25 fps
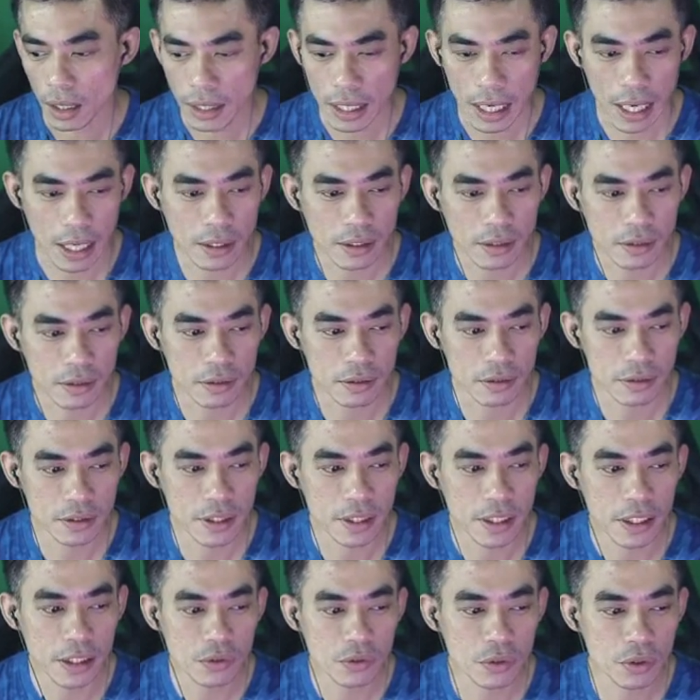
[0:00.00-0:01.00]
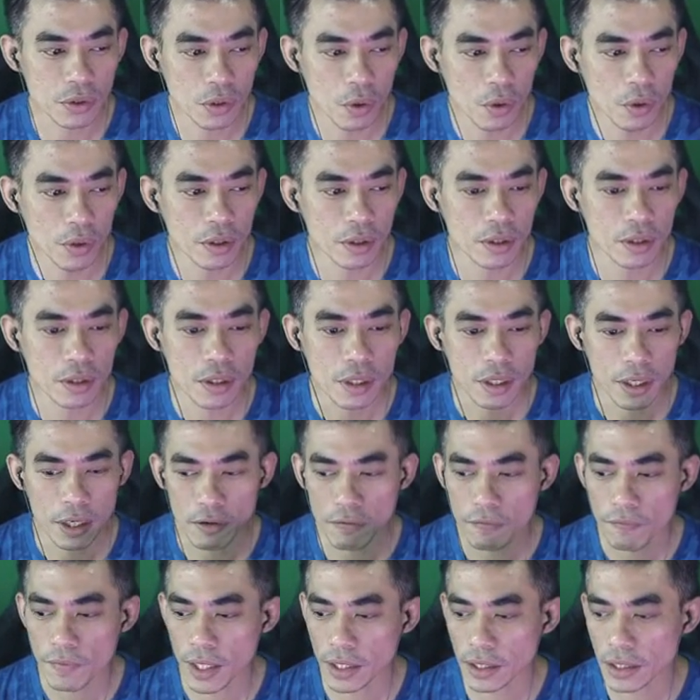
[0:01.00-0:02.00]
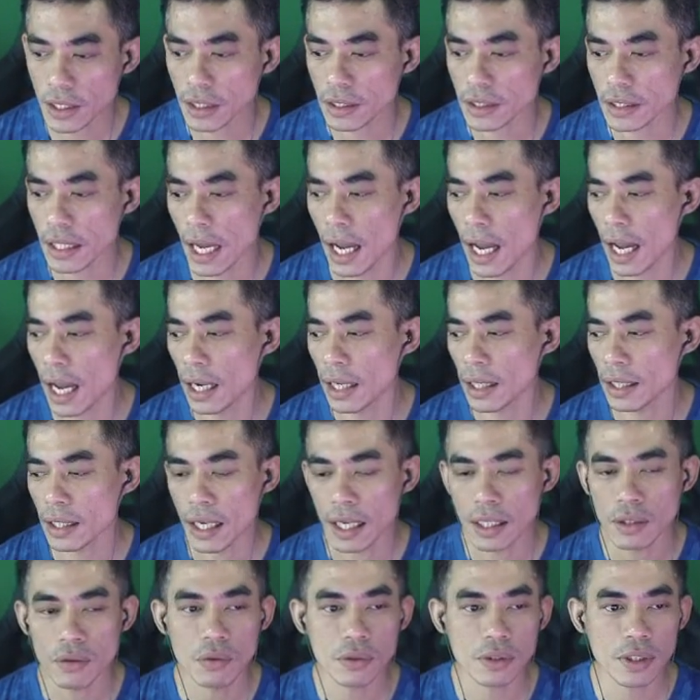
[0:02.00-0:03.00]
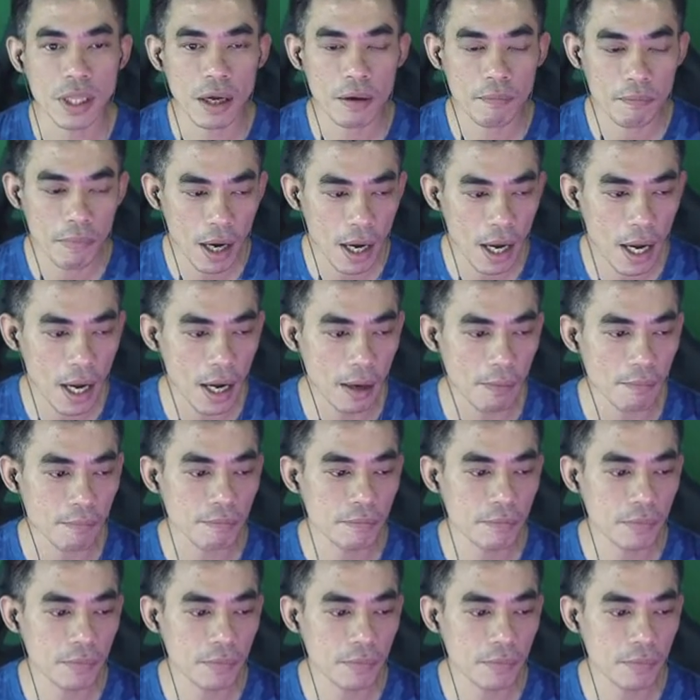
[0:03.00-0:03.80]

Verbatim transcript: การเสนอตัวตน เอฟเฟกต่างๆ การตกแต่งภาพ